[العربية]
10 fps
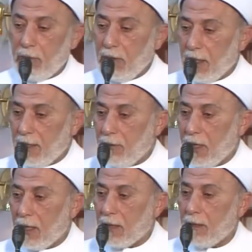يكون هذا هو
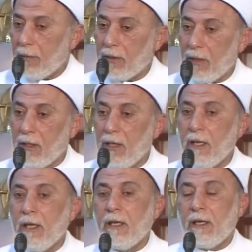آخر رمضان
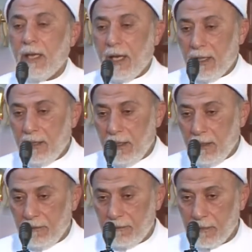
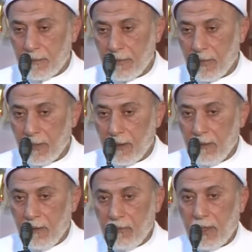لأحدنا
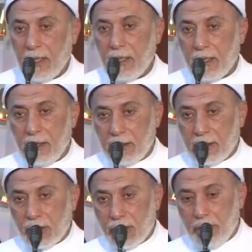فعليك أن
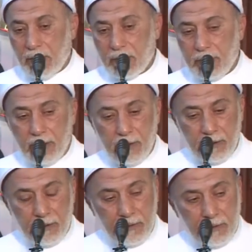تتشبث به
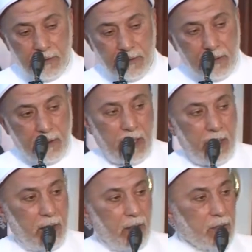
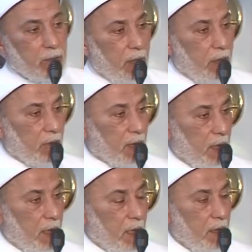لعل الله سبحانه
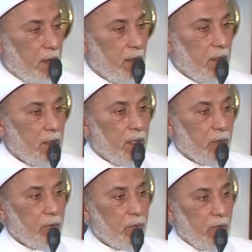وتعالى
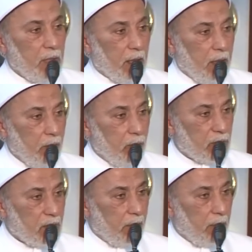يكون يجعله
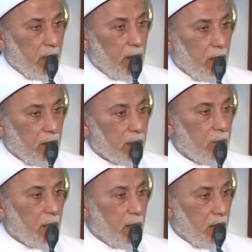سببا للعتق
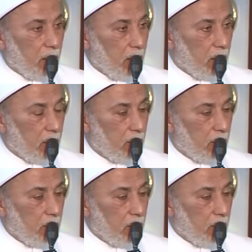من النيران